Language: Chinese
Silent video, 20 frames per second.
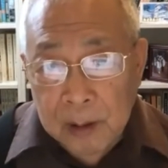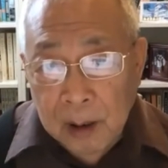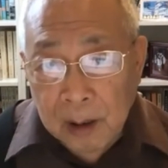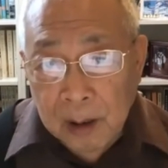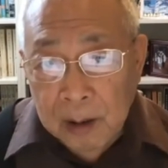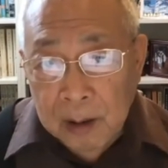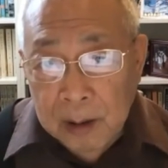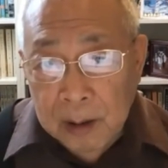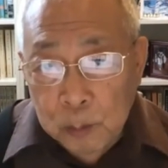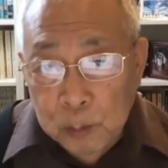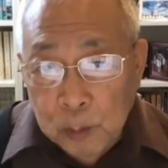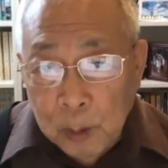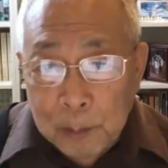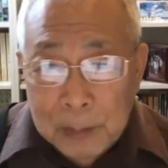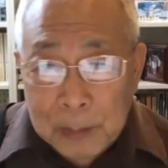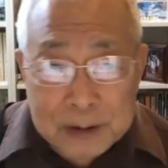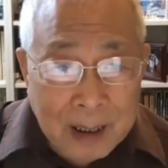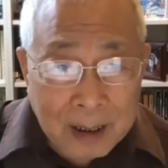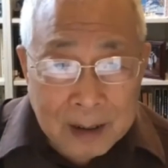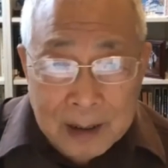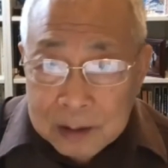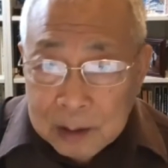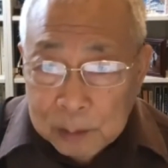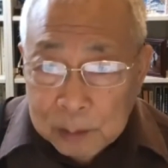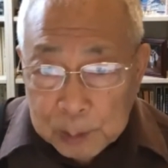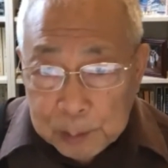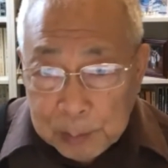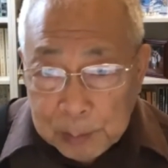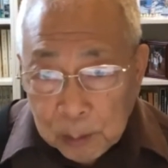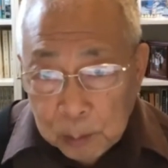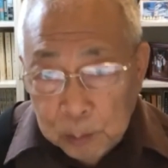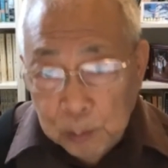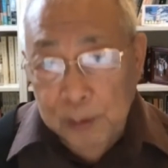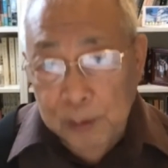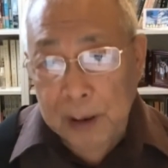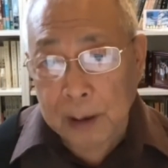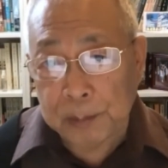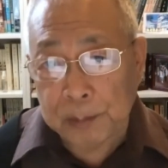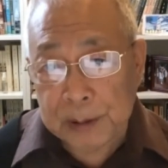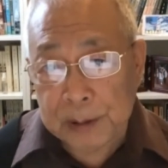啊，我们将来怎么办我
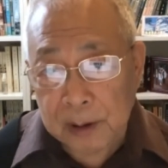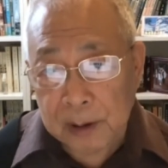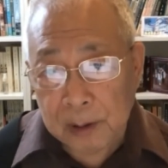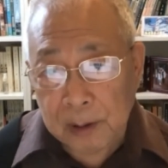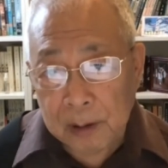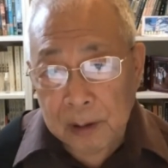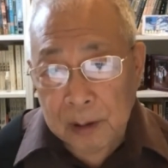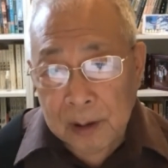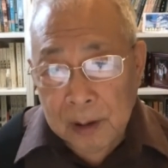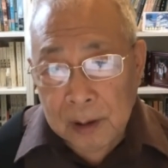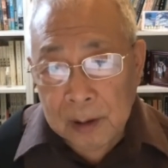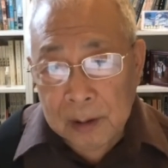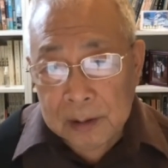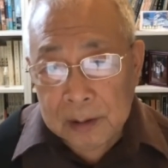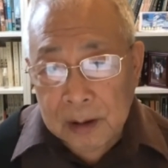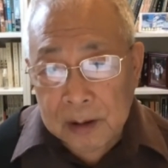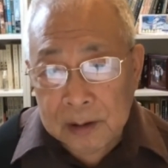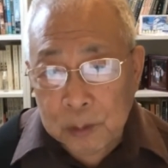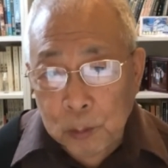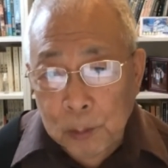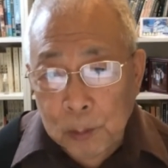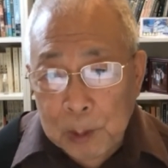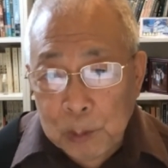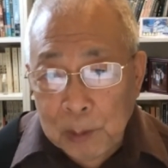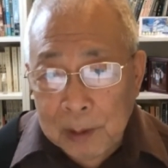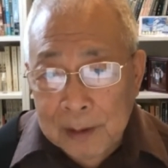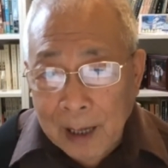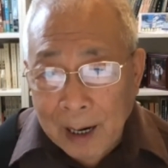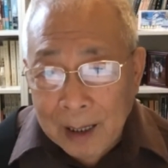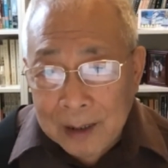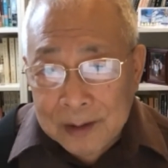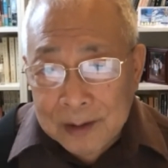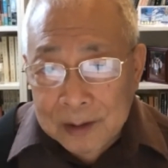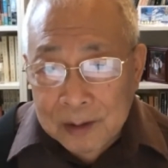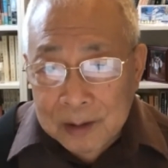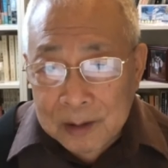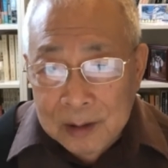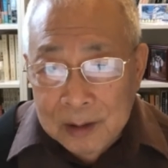也不知道，这个我们往哪走？